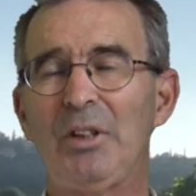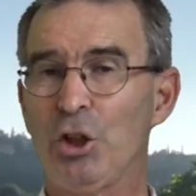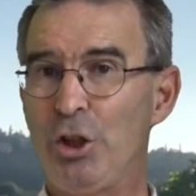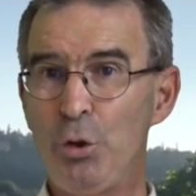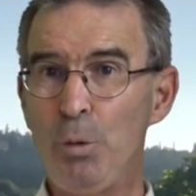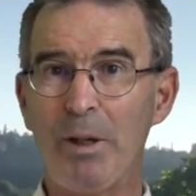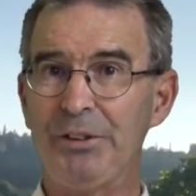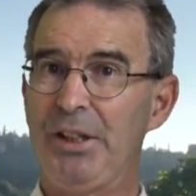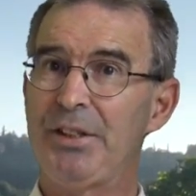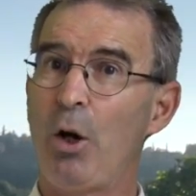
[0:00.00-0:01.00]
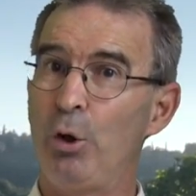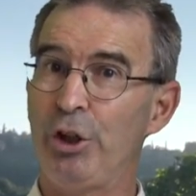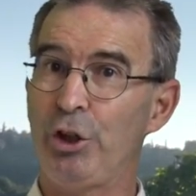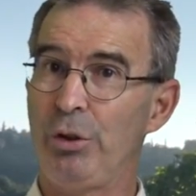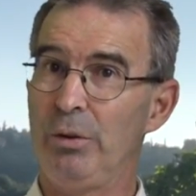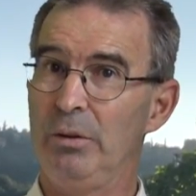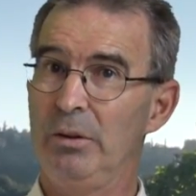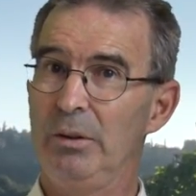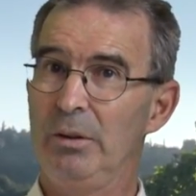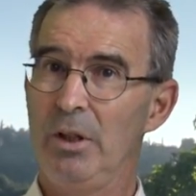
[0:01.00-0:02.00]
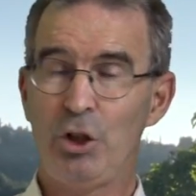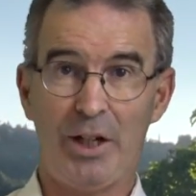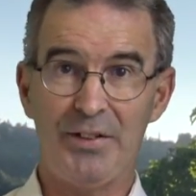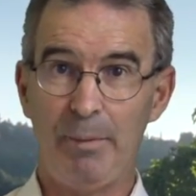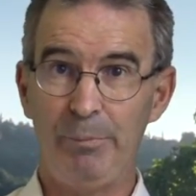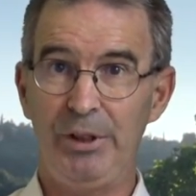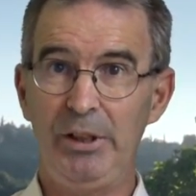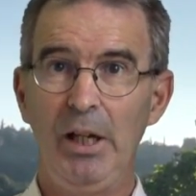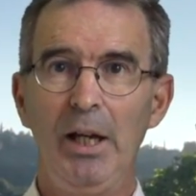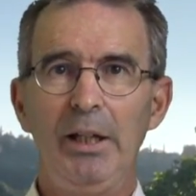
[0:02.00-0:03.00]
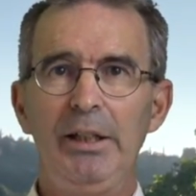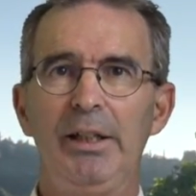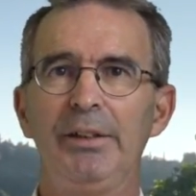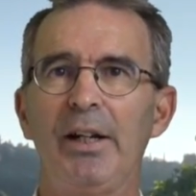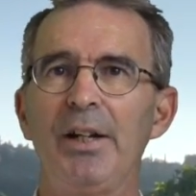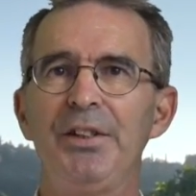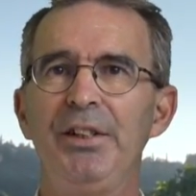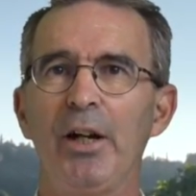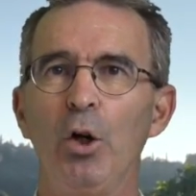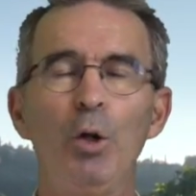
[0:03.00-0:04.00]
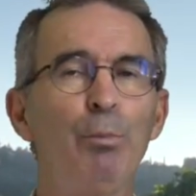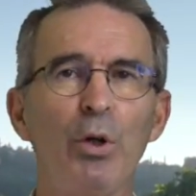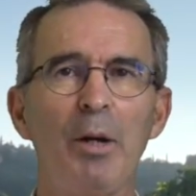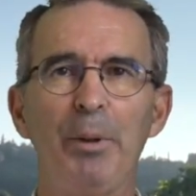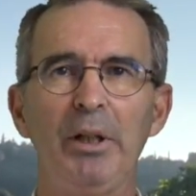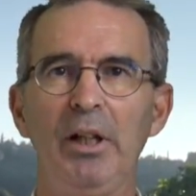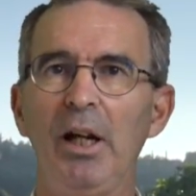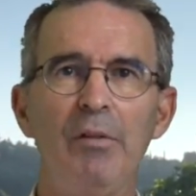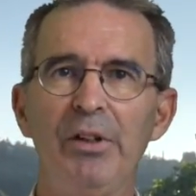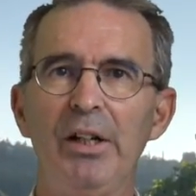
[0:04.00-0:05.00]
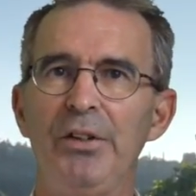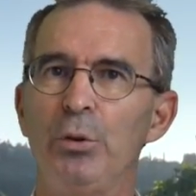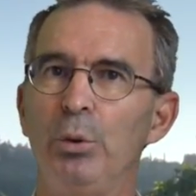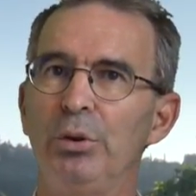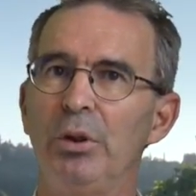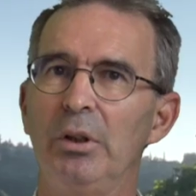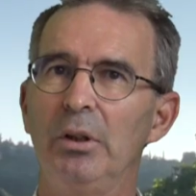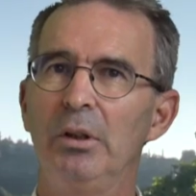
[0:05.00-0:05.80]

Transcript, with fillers: Jésus pratique sa religion. Chaque samedi, il est à la synagogue pour la prière avec les autres.